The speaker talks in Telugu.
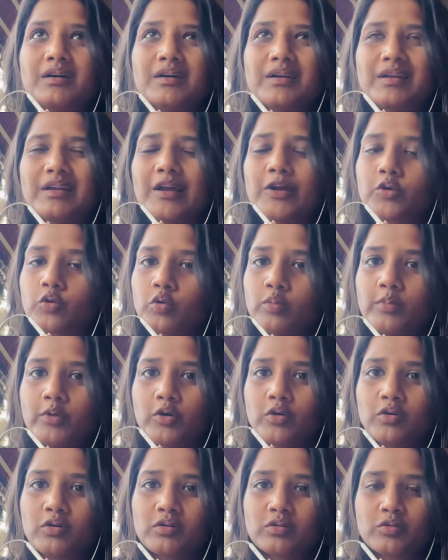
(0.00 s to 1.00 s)
ఇట్లా
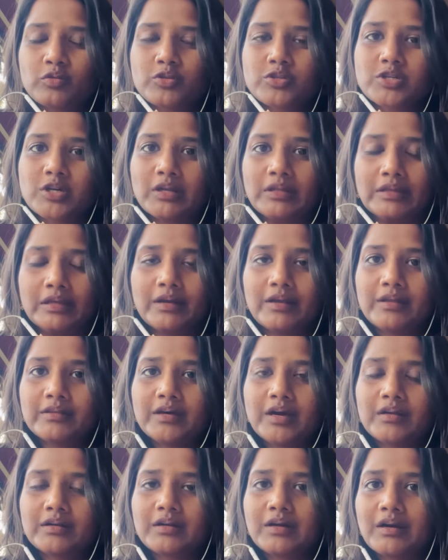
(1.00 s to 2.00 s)
రూమ్లో కూర్చొని
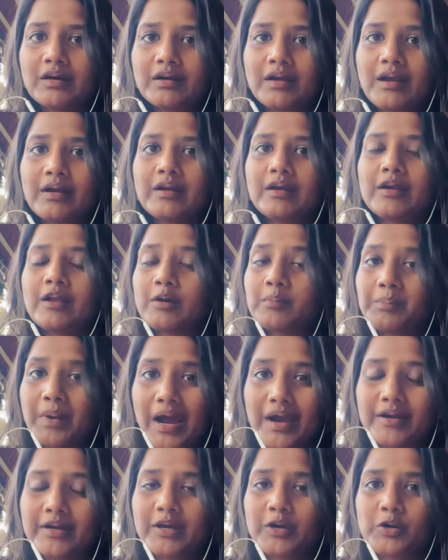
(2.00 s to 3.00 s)
తినేదానికన్నా ఇట్లా నాకు
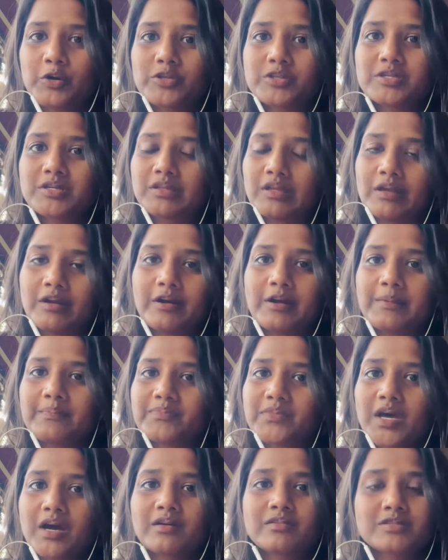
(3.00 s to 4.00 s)
బయటకు వచ్చి తినడం
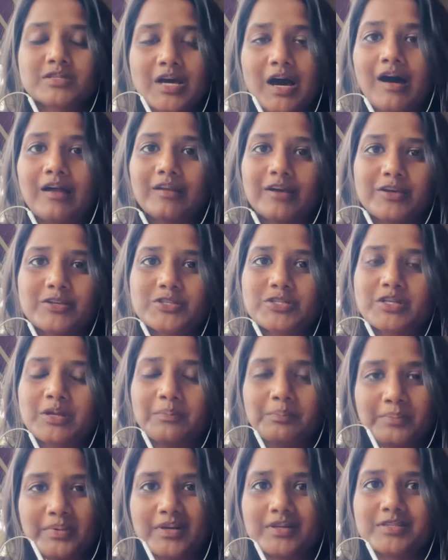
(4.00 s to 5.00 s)
నాకు చాలా
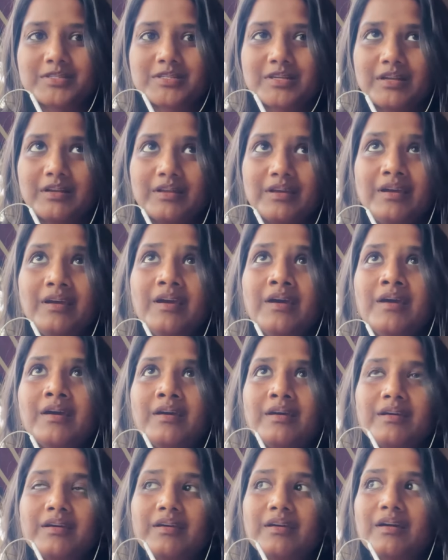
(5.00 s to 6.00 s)
ఇష్టం పర్సనల్లీ
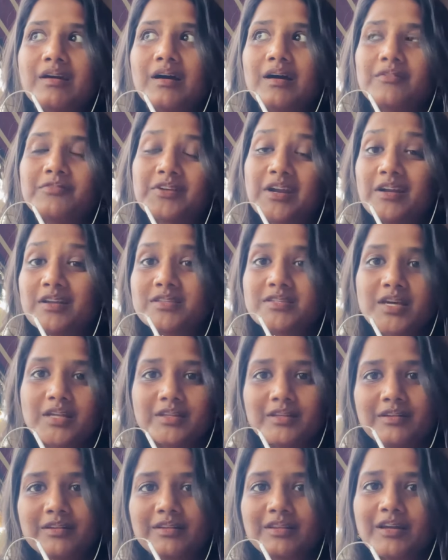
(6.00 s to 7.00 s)
ఇంకా ఫ్రెండ్స్
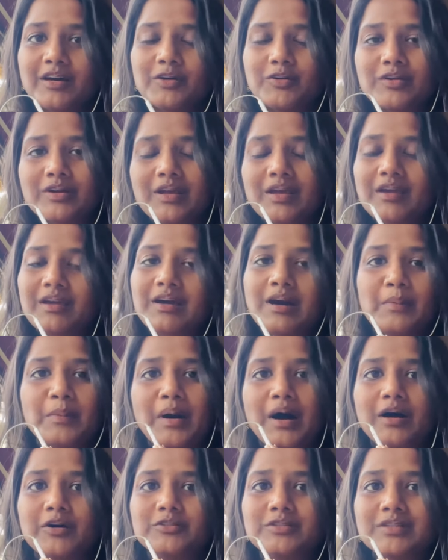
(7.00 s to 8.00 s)
అదంతా ఉంటే ఇంకా
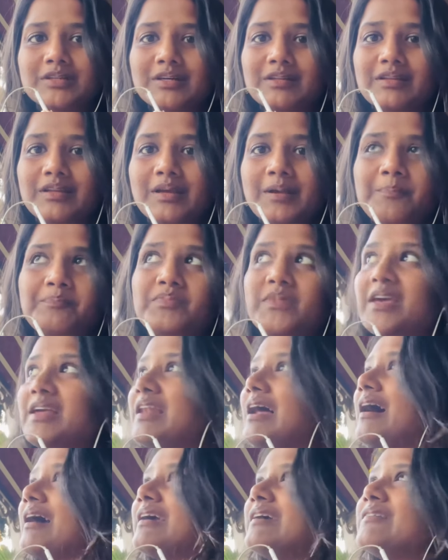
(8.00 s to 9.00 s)
బాగుంటుంది
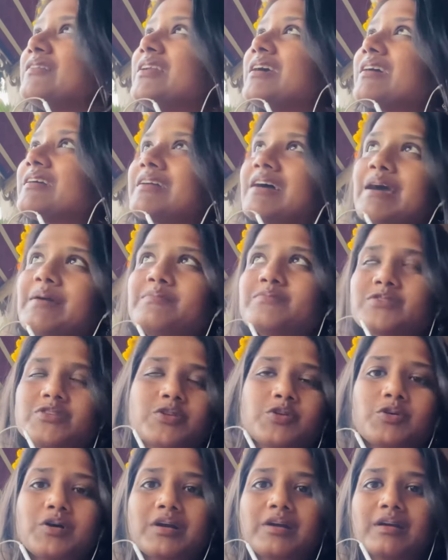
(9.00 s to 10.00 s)
ఇలా ఈవినింగ్
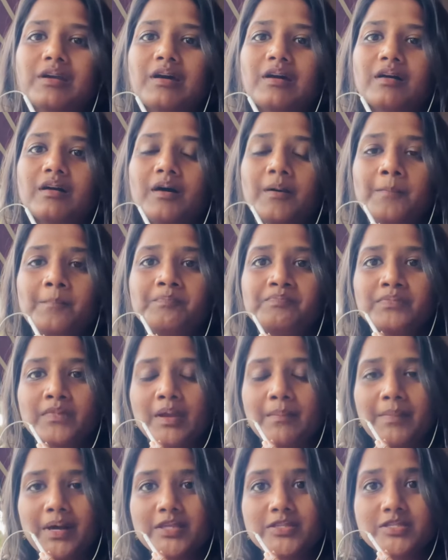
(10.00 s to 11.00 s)
టైమ్స్లో అట్లాగా
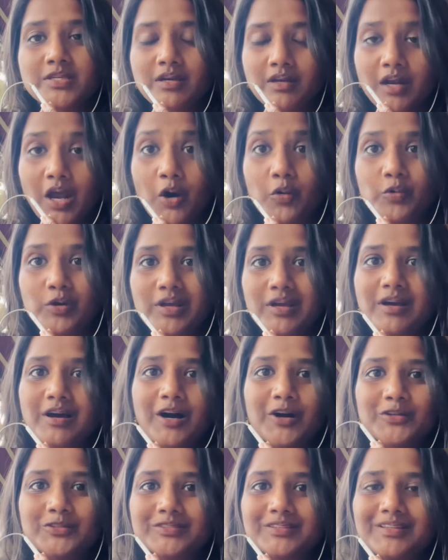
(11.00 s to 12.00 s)
మంచి క్లౌడీగా
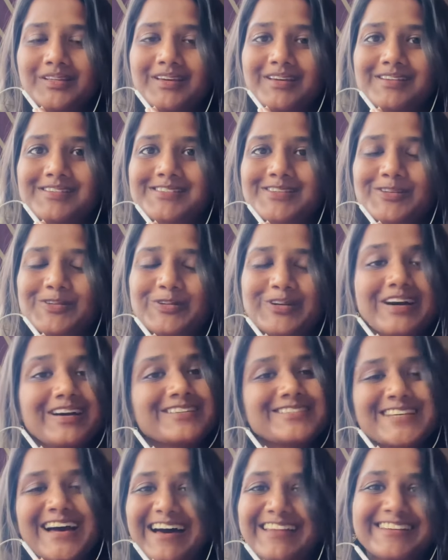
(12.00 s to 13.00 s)
ఉంది అసలు
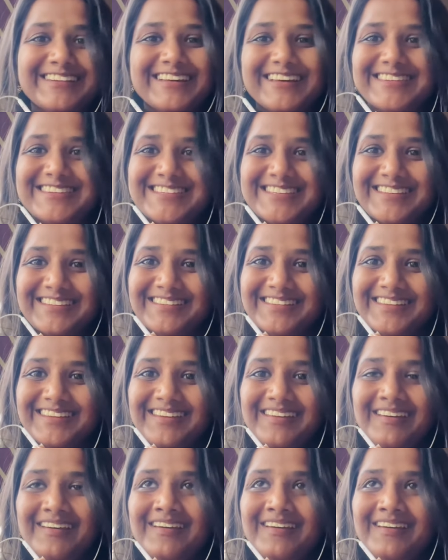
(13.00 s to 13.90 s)
నాకు చాలా నచ్చింది